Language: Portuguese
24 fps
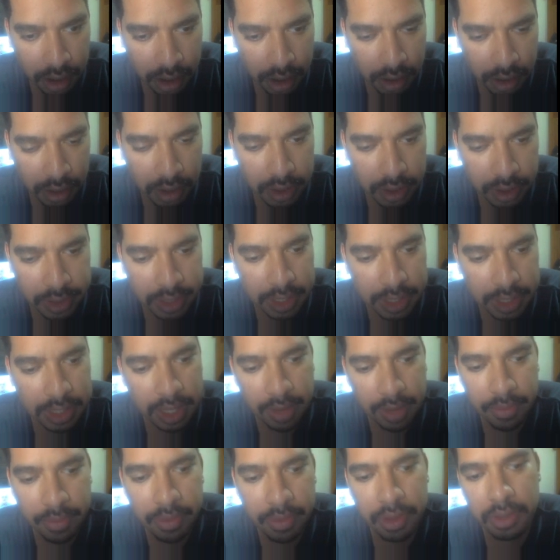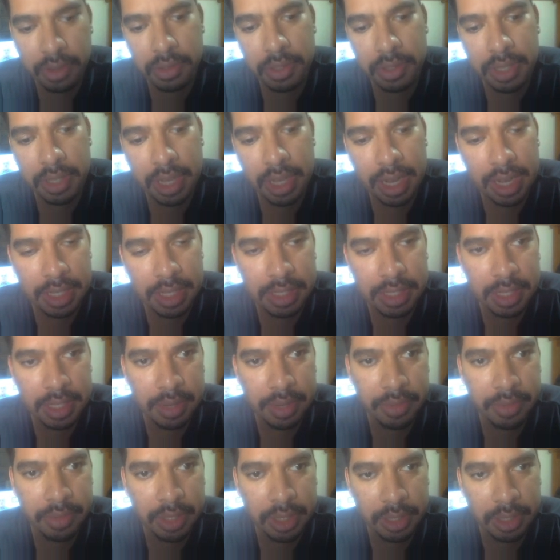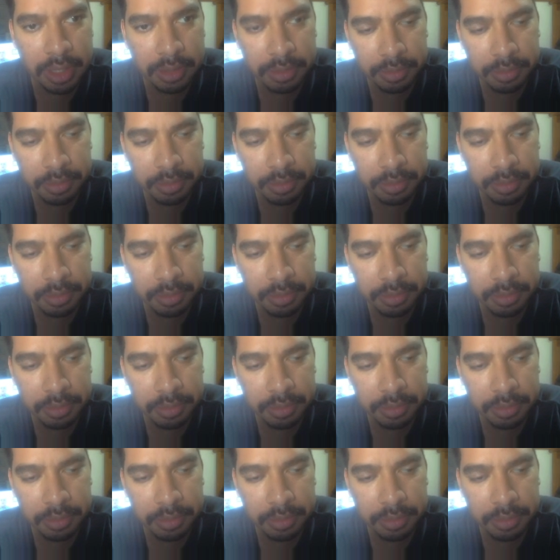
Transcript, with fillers: os desafios reais da vida.